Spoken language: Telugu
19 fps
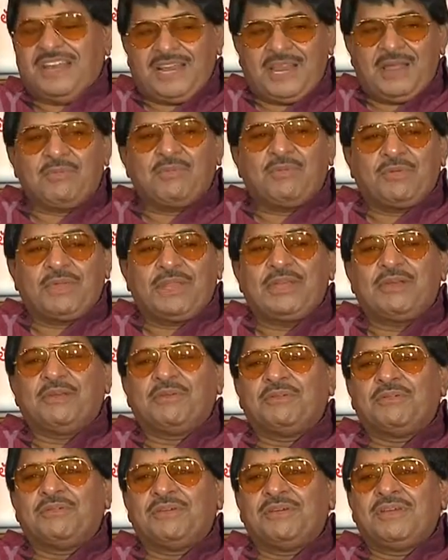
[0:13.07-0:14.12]
రేపు ఉదయం
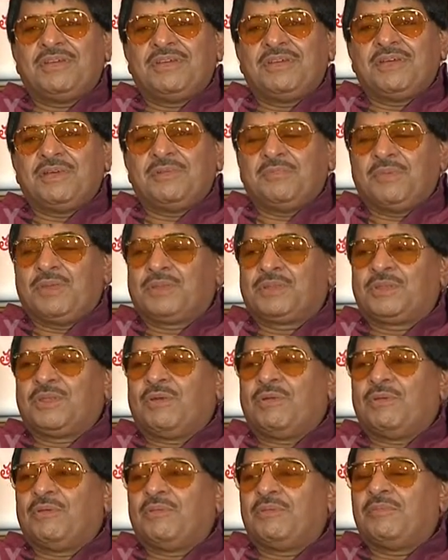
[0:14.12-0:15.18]
మొత్తం
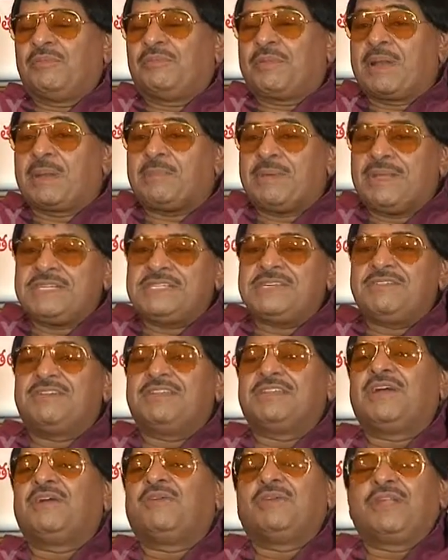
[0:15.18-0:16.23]
ప్రపంచం
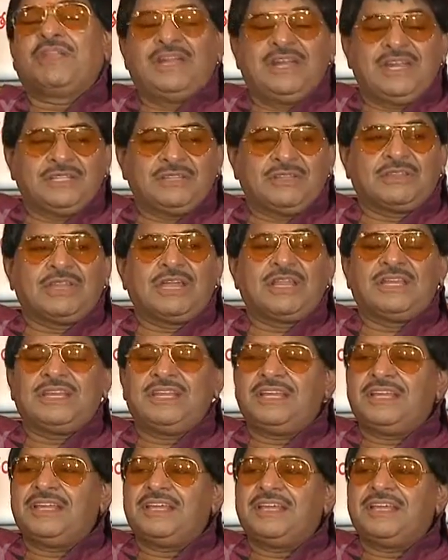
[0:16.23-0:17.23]
అంతా కూడా రిలీజ్ అవుతుంది